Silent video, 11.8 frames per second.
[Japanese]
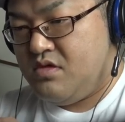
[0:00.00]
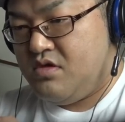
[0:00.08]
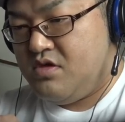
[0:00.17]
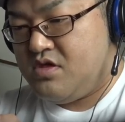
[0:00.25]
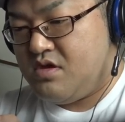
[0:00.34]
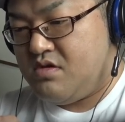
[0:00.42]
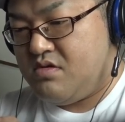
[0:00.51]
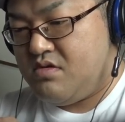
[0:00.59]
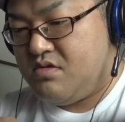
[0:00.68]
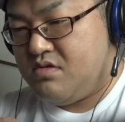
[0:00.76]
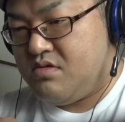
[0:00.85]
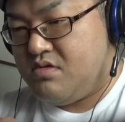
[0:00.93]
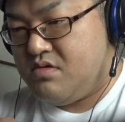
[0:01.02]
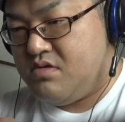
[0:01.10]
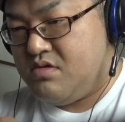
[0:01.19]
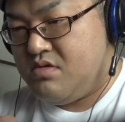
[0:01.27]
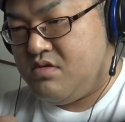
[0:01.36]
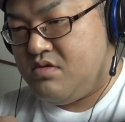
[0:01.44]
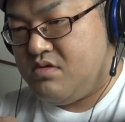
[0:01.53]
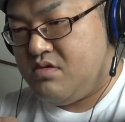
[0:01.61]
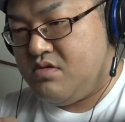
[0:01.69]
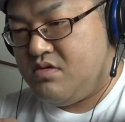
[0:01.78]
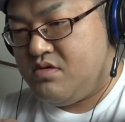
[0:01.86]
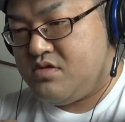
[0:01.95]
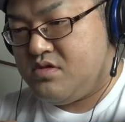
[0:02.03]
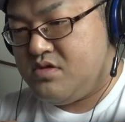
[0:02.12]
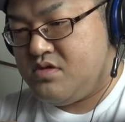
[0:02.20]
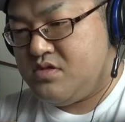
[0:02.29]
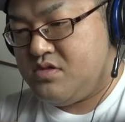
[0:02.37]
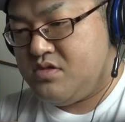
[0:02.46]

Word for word: よいしょ。よし。